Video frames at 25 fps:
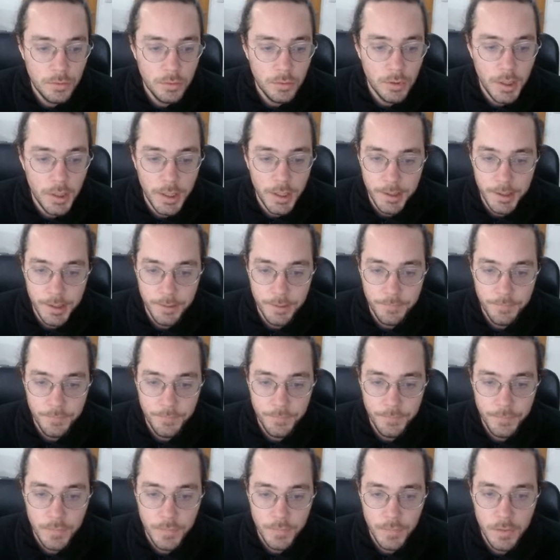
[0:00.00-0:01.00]
Acá.
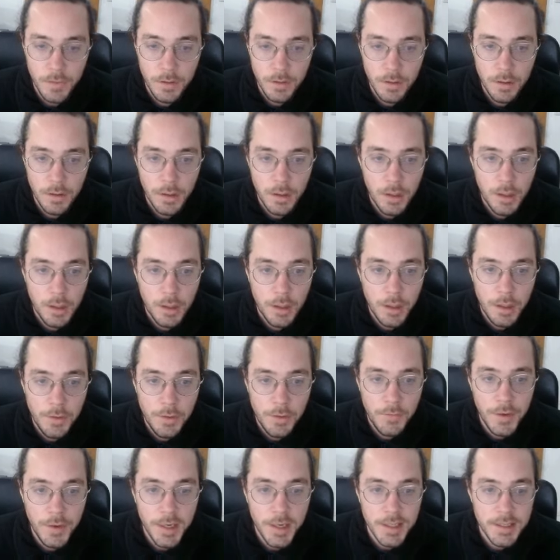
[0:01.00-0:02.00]

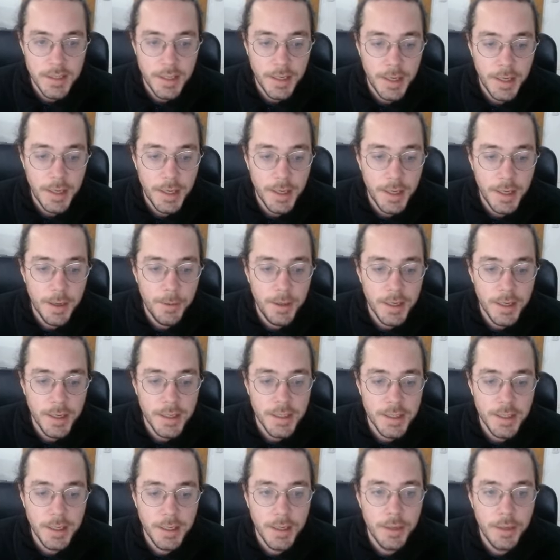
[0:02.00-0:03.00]
Fíjense que había
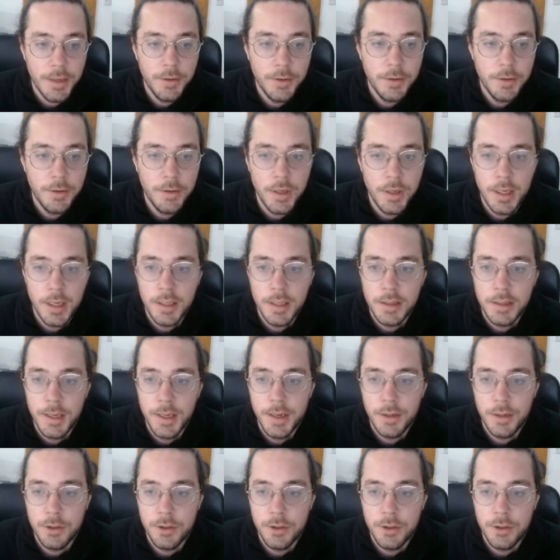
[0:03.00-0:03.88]
llegado a estar en